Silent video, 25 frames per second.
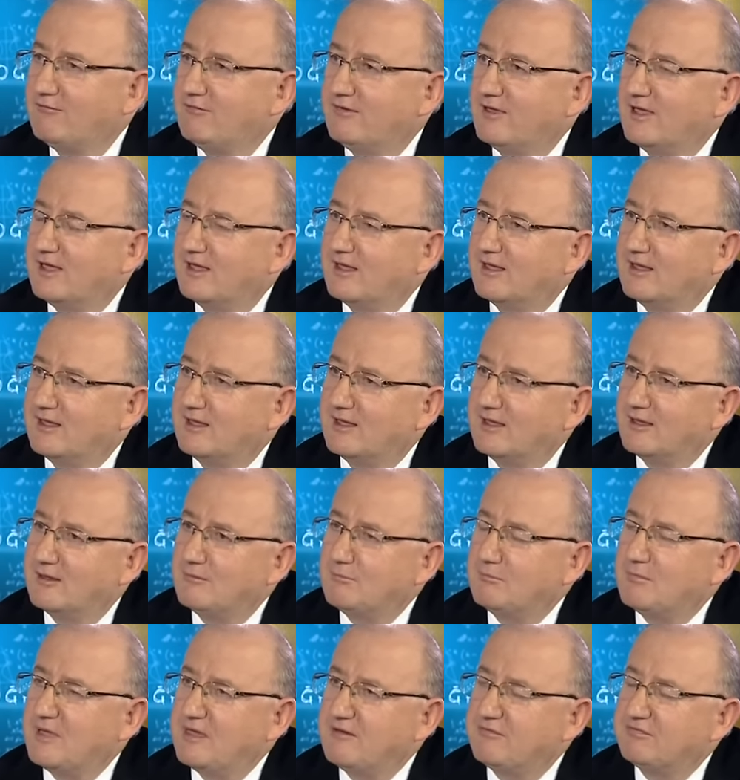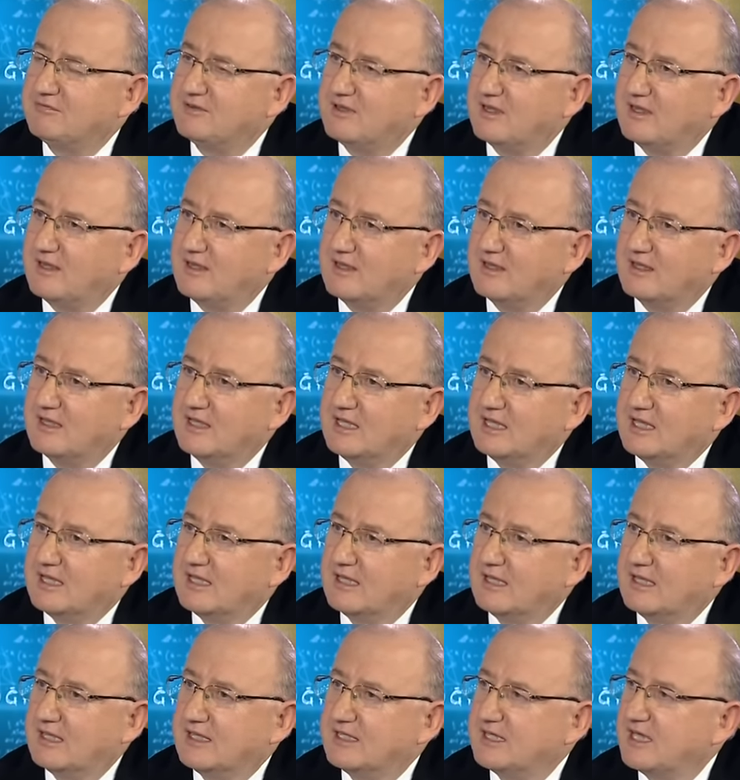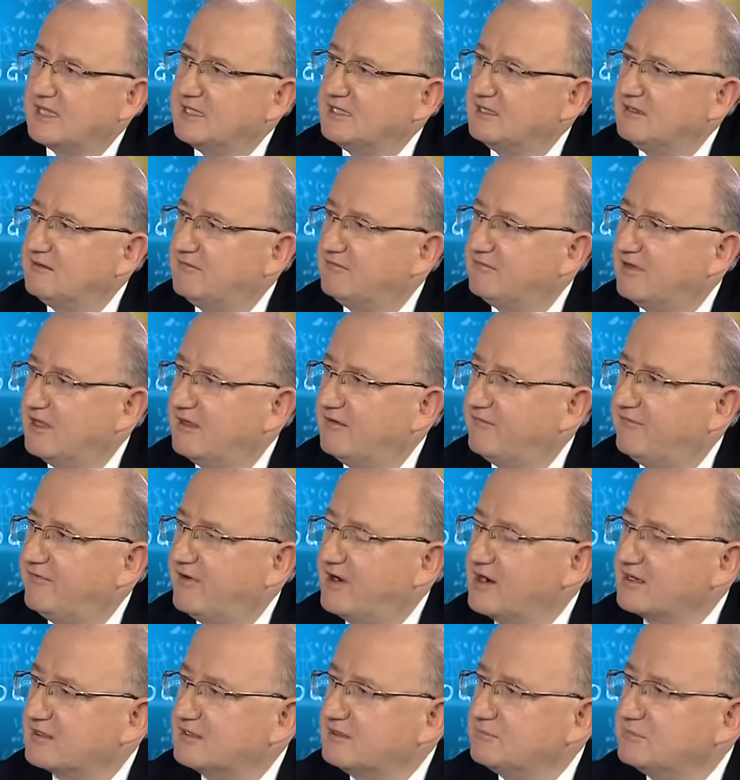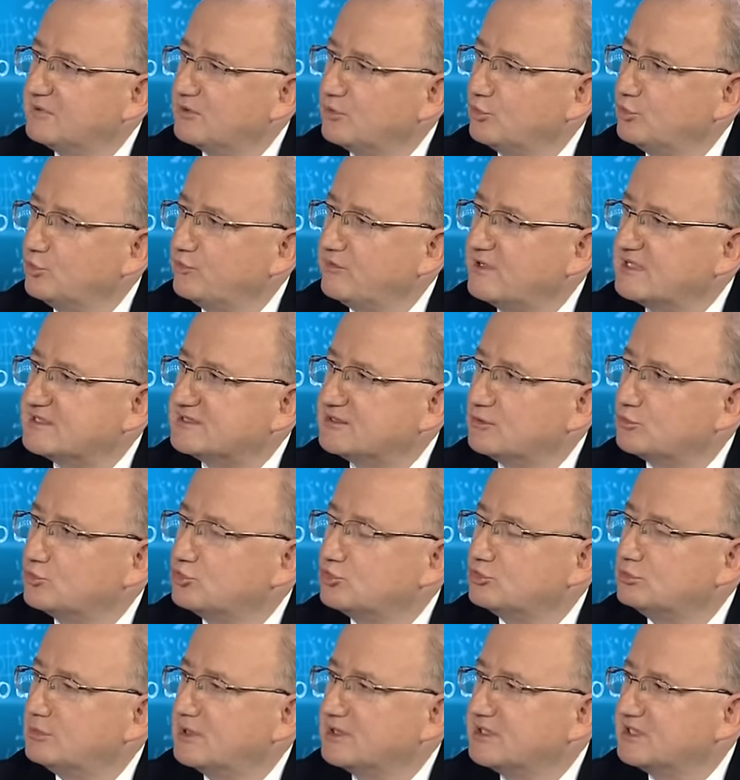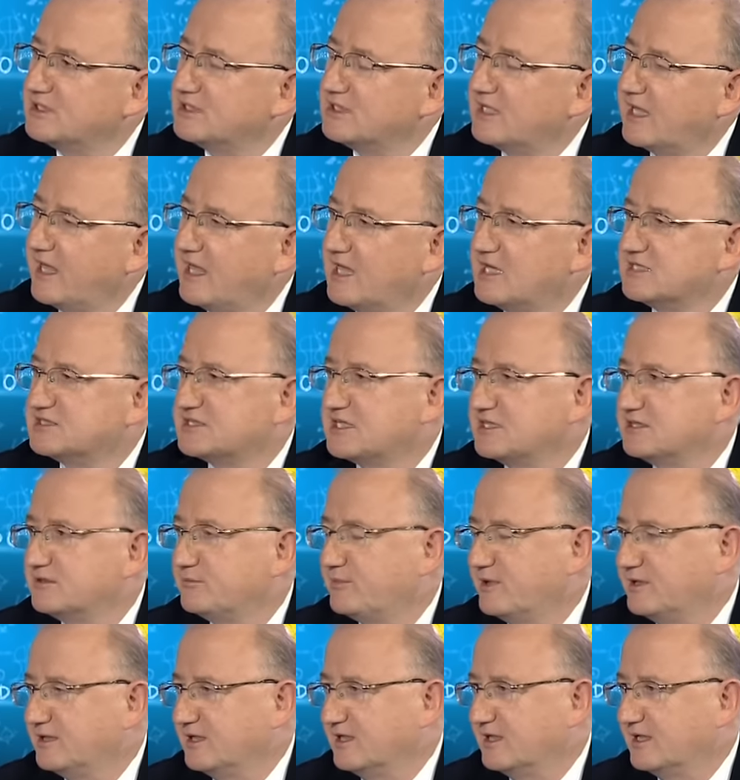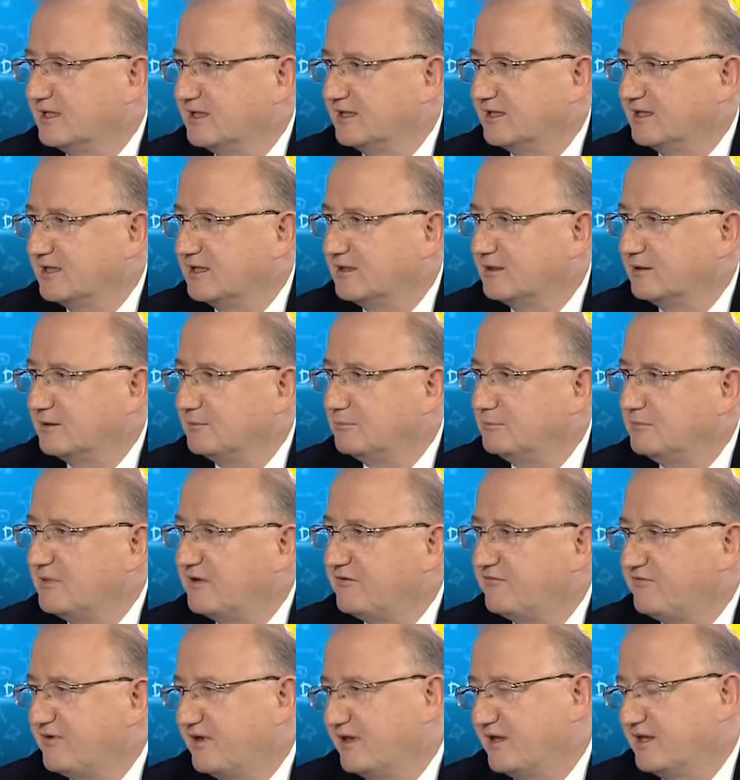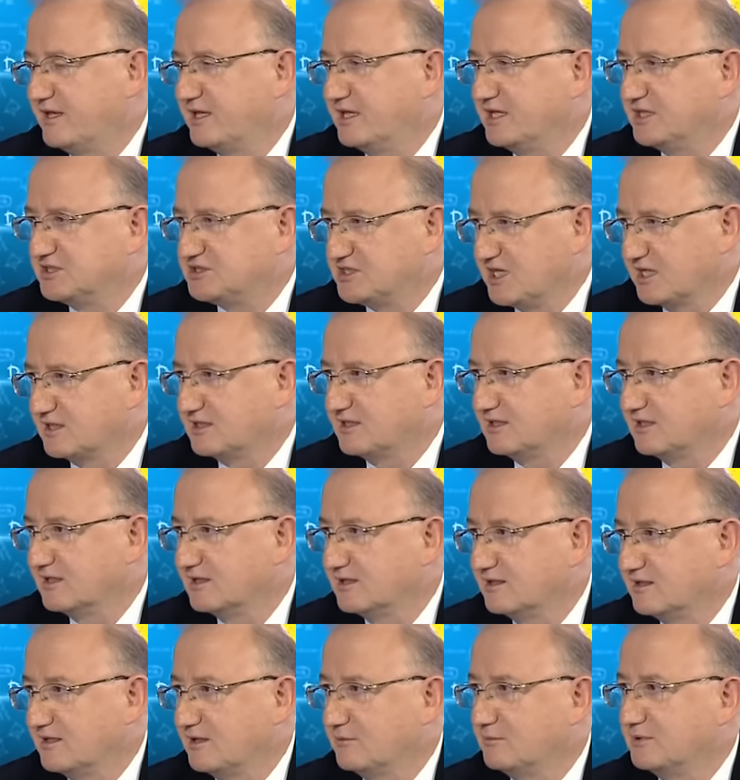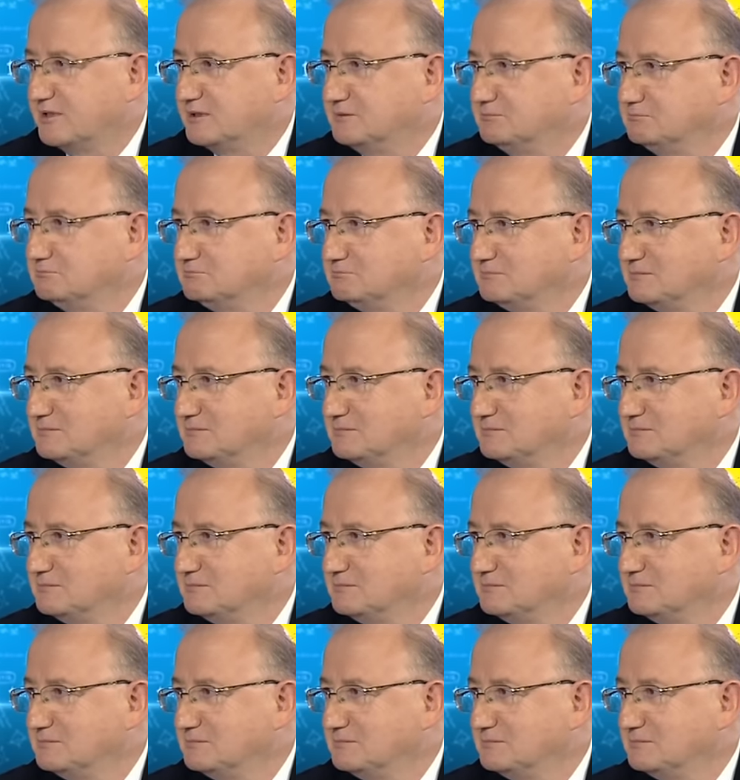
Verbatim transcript: Ve e, MEF'te e, yeni ve farklı bir üniversite kurmanın heyecanı beni e, MEF'e e, çekti evet. diyebilirim.